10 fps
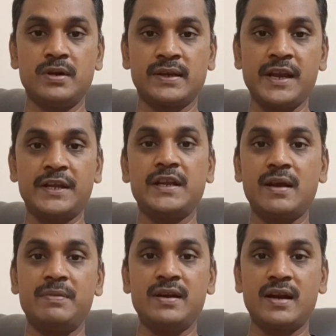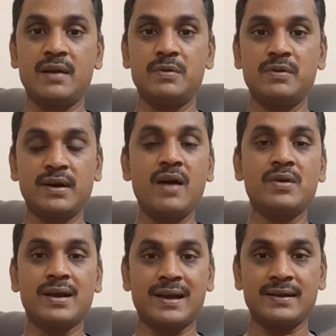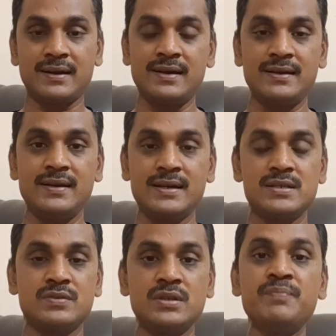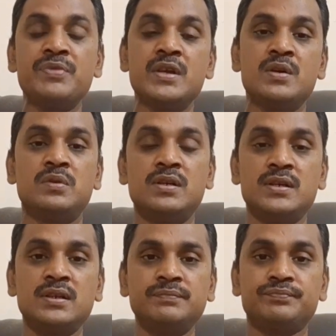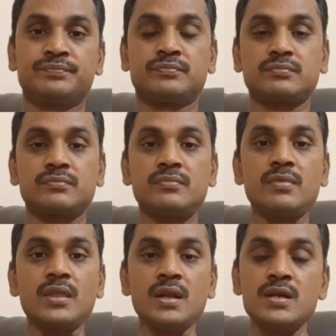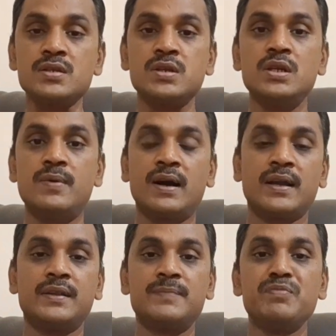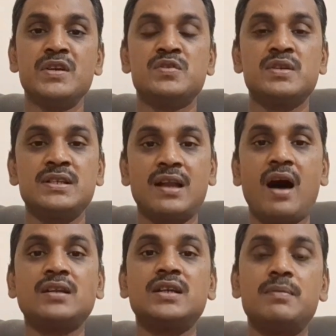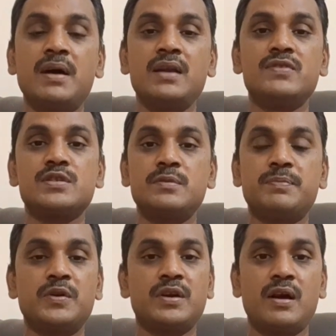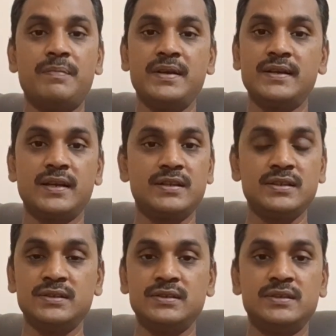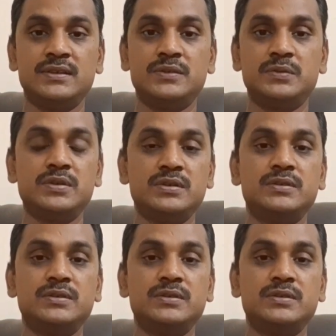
கேட்டிங்க அப்படின்னா என்ன பண்ணுவாங்க அவங்க கரெக்டான டீட்டெயில்ஸ் வந்து உங்களுக்கு சொல்லுவாங்க இது ஸோ இது லாங் டேர்மாக இன்வெஸ்ட்மெண்ட் பண்ணுறோம் அப்படிங்கிறது ஒரு